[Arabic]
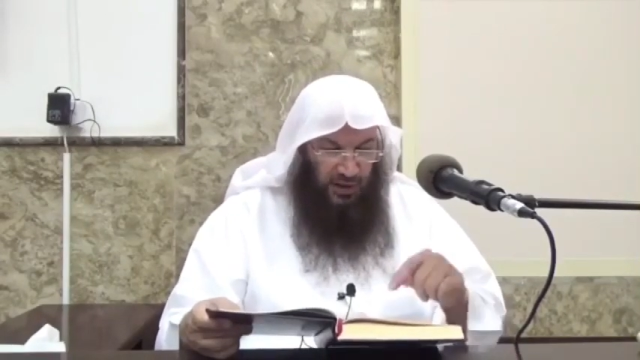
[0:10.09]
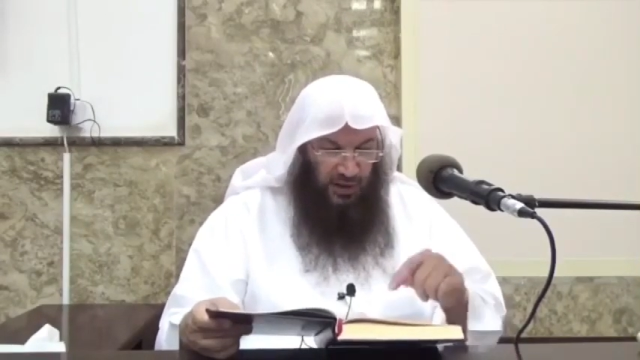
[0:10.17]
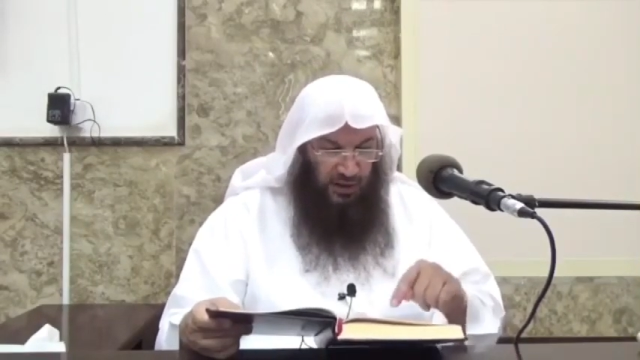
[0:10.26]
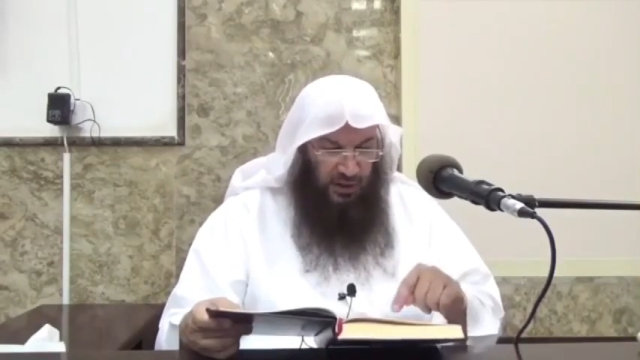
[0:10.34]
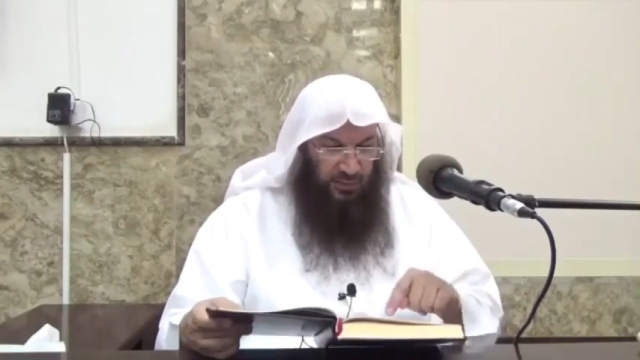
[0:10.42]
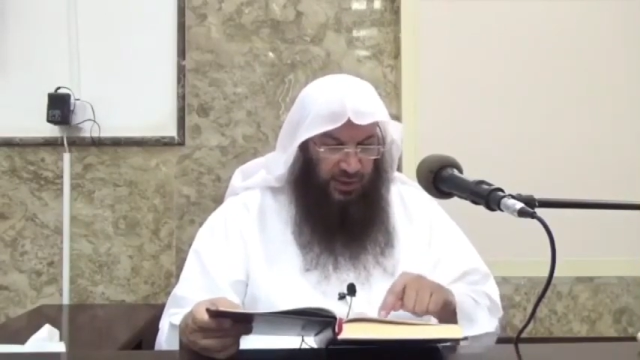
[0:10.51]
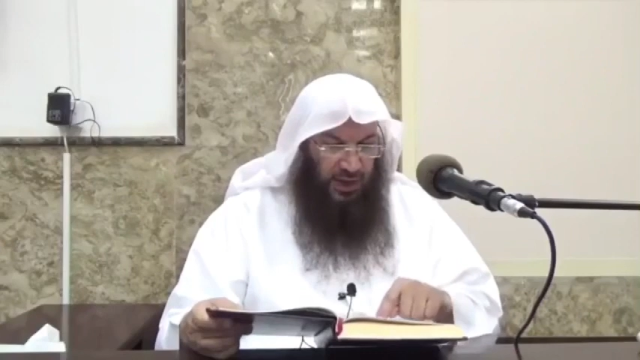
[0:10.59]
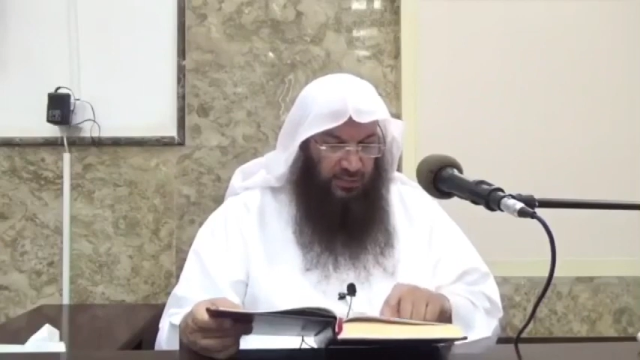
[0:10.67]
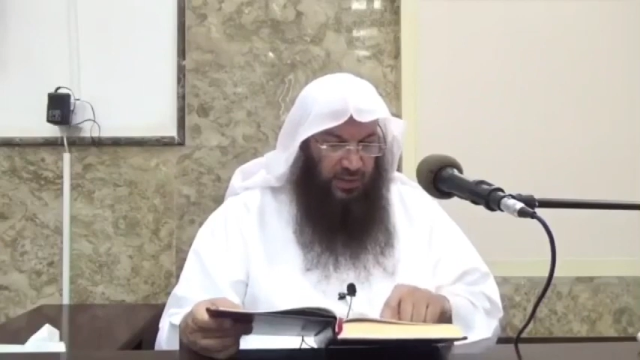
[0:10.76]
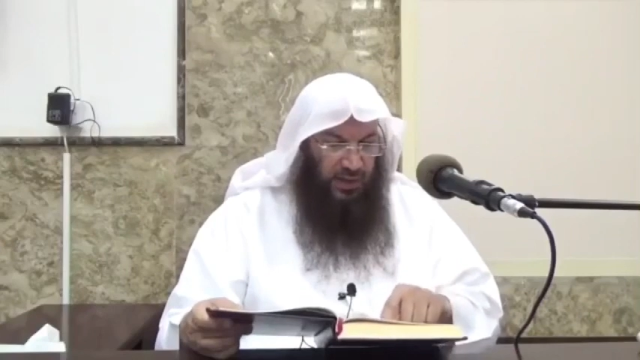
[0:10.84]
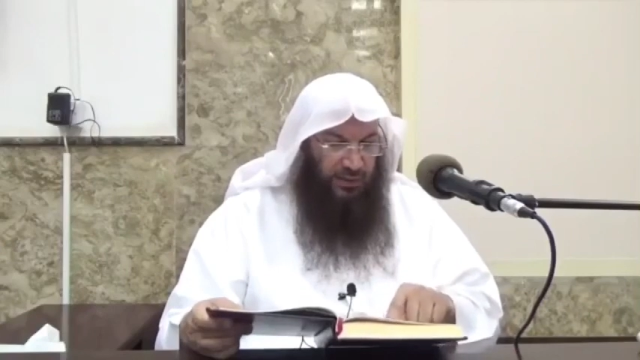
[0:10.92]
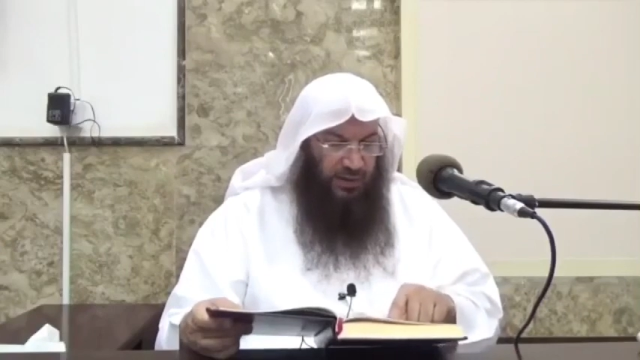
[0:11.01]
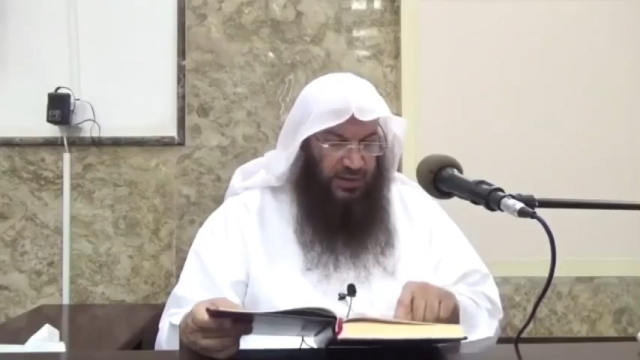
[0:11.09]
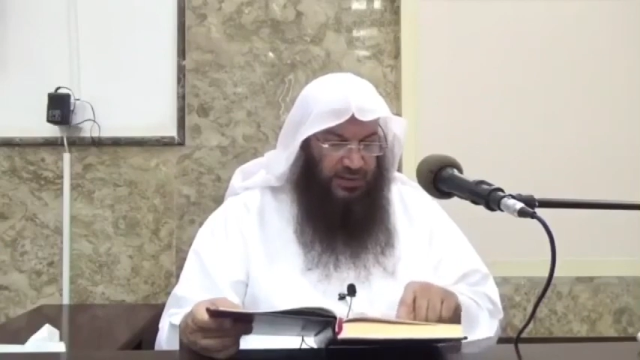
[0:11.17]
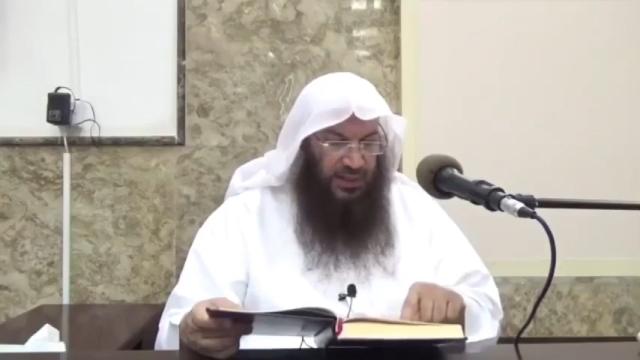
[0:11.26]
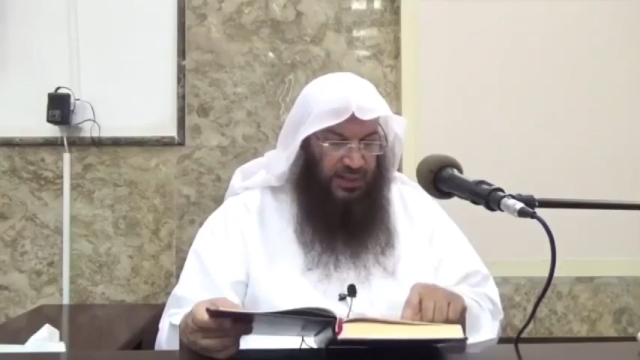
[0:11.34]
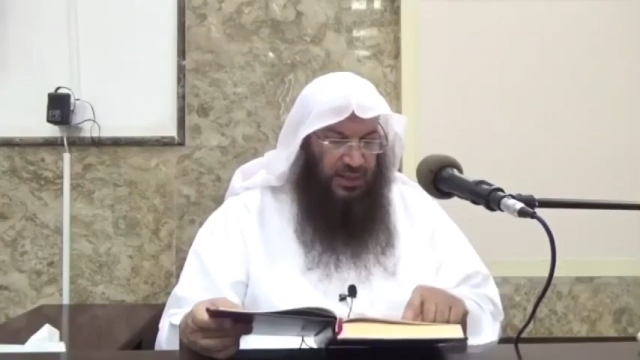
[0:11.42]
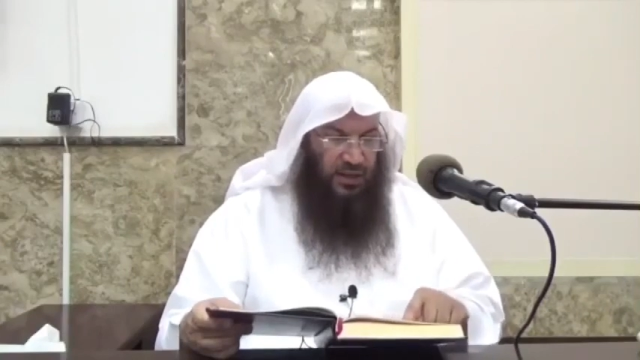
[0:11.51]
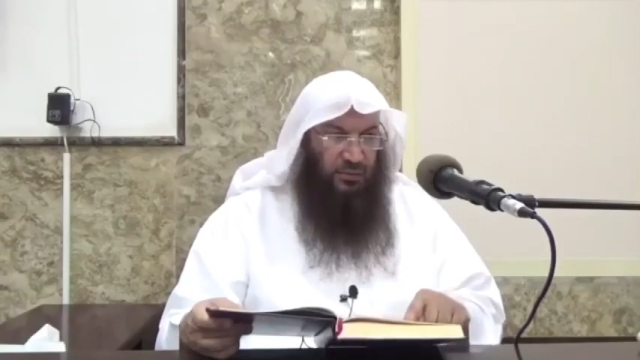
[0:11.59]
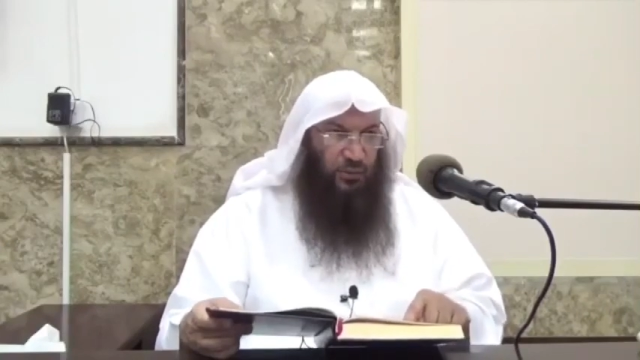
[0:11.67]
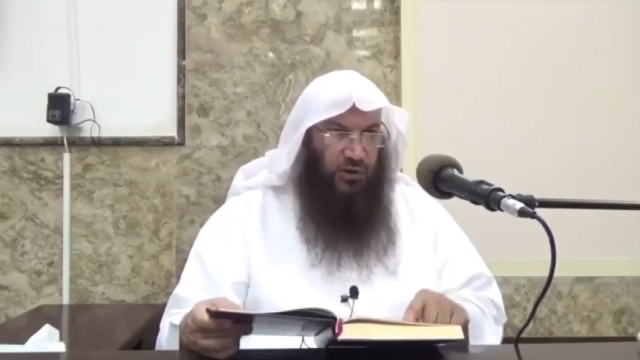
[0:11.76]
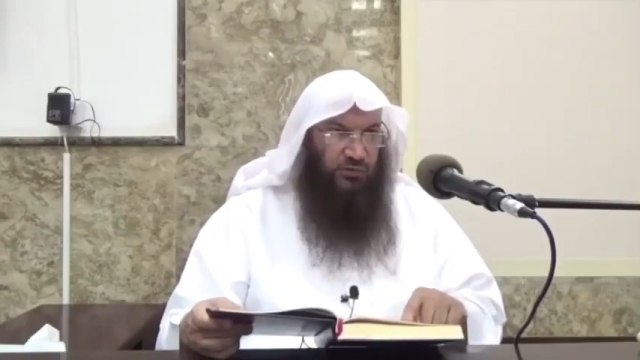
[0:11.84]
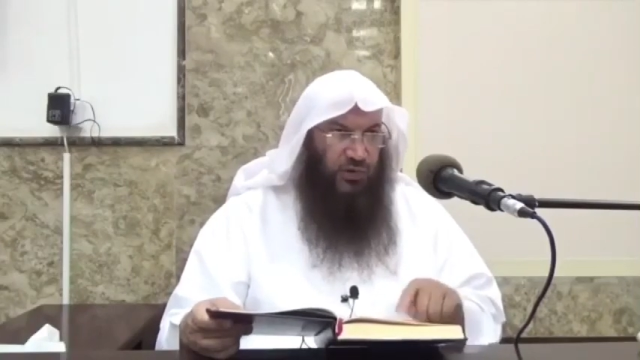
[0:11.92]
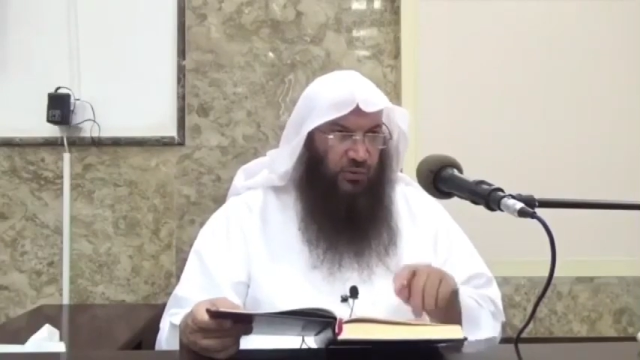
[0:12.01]
آخر من عمل عمل ليس عليه
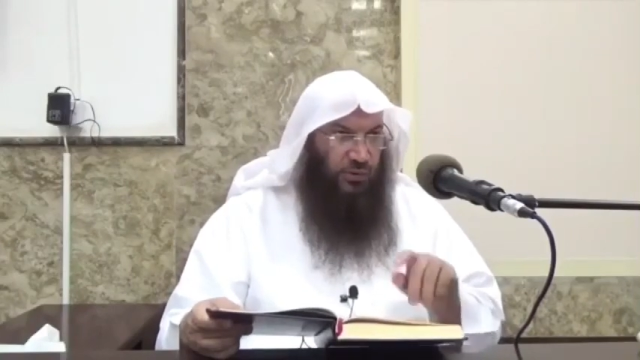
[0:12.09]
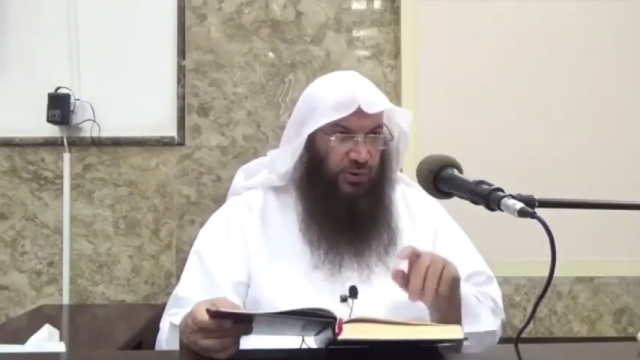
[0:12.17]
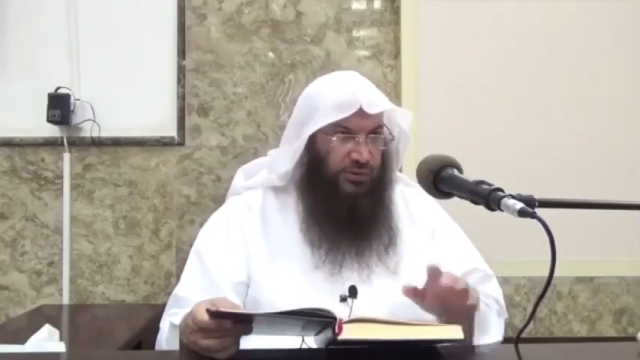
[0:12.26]
أمرنا فهو